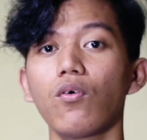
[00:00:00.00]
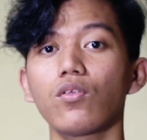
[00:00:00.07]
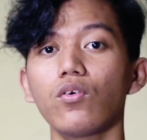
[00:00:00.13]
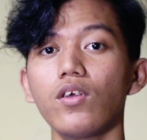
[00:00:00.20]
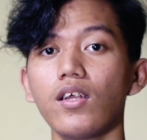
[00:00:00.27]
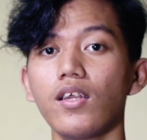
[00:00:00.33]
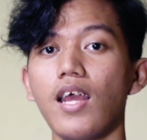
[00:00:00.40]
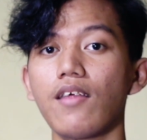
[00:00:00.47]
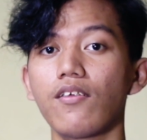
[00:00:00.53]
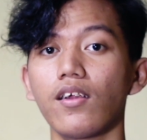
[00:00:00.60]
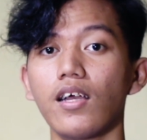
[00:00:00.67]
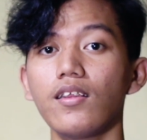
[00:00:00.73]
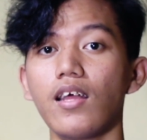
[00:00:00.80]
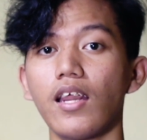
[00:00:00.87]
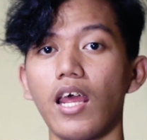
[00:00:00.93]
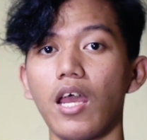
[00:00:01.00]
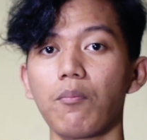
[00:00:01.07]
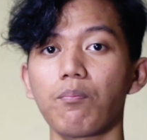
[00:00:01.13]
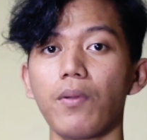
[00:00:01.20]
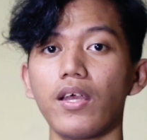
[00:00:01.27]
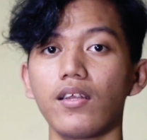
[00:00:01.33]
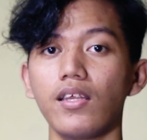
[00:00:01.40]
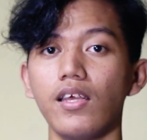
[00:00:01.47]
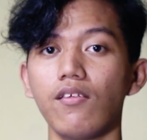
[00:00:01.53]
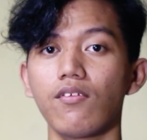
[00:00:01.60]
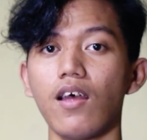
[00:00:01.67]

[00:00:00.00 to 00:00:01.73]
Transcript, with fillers: foto yang dihasilkan dari efek di